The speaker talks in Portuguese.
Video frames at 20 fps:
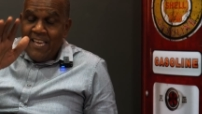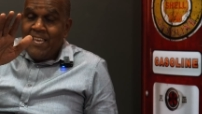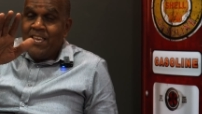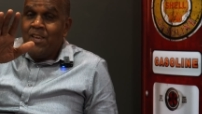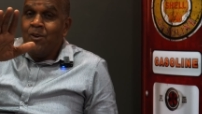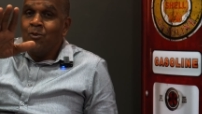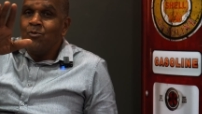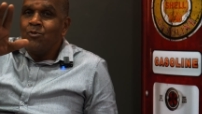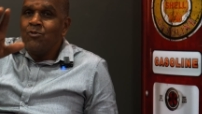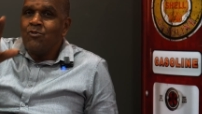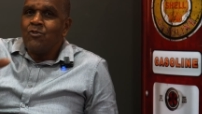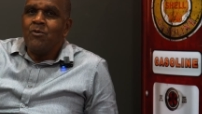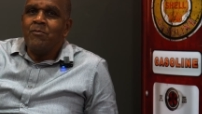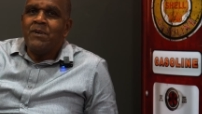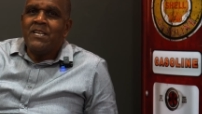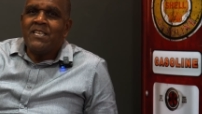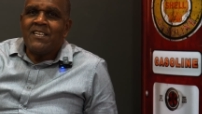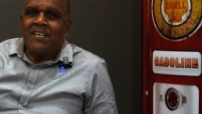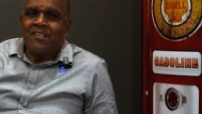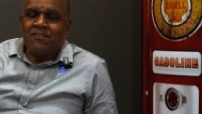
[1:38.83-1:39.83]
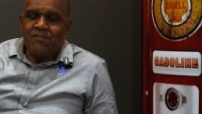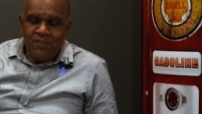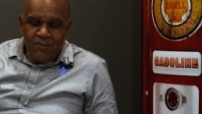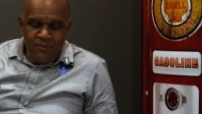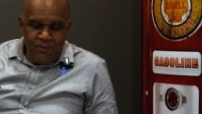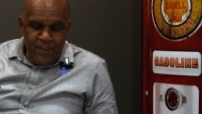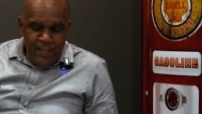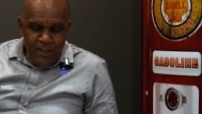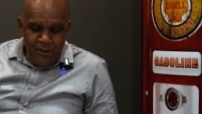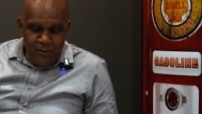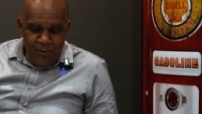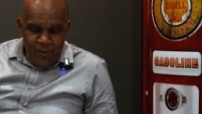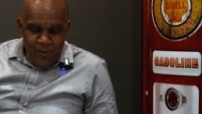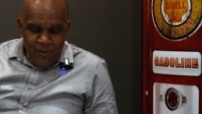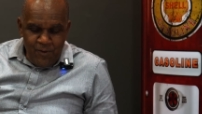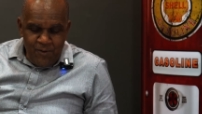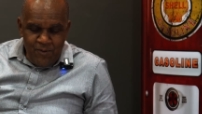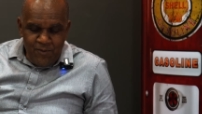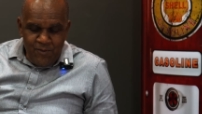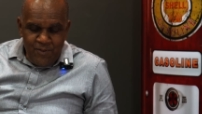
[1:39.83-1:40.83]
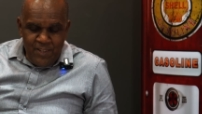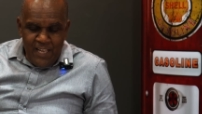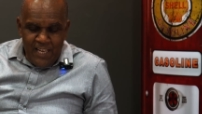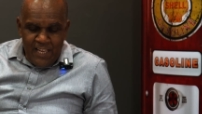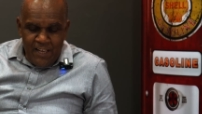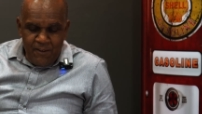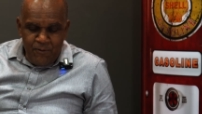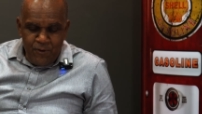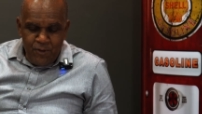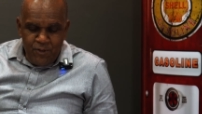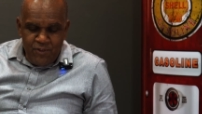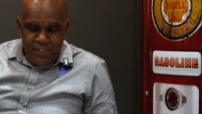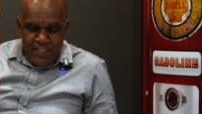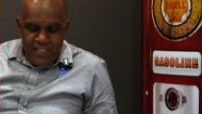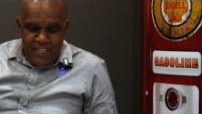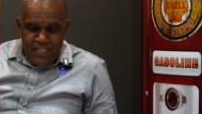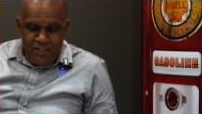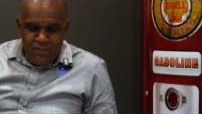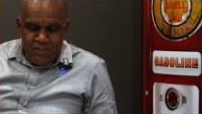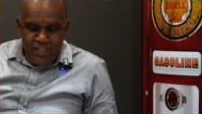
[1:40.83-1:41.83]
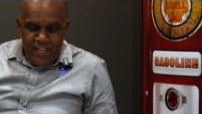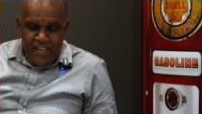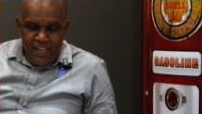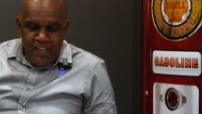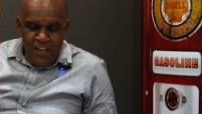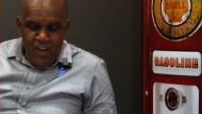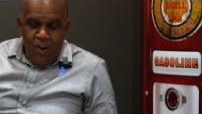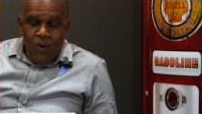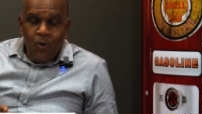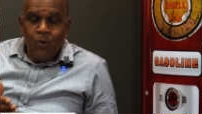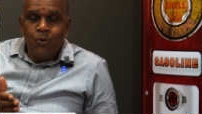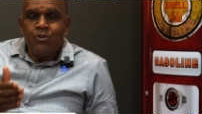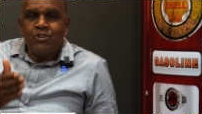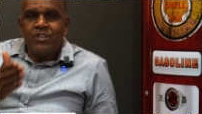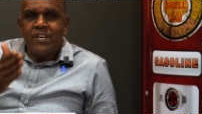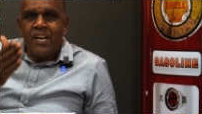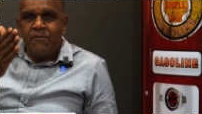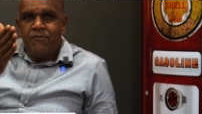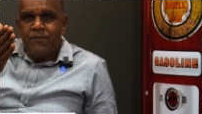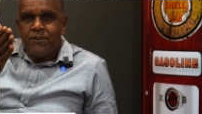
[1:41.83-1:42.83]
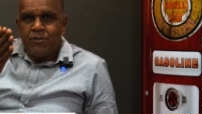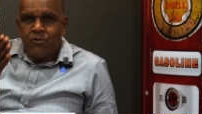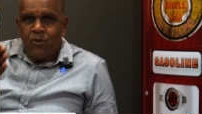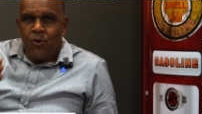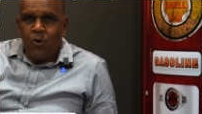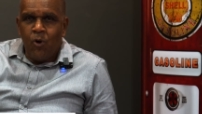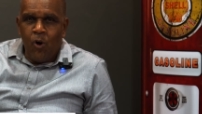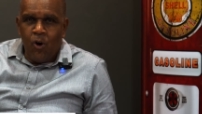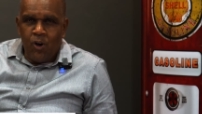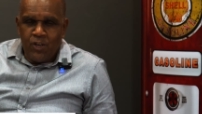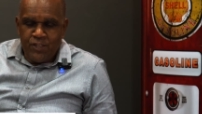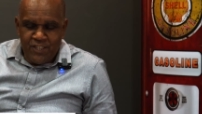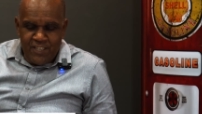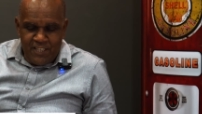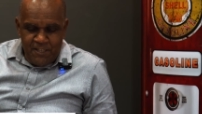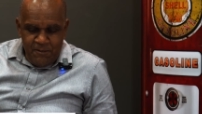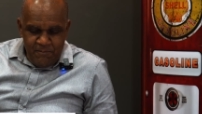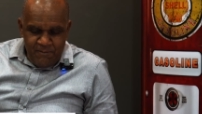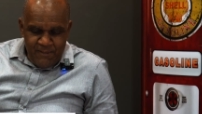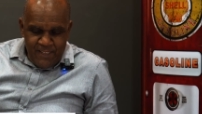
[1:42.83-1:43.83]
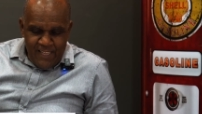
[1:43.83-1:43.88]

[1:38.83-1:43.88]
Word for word: E um dos comentários que veio de lá foi o seguinte, né? O Jefferson Rocha,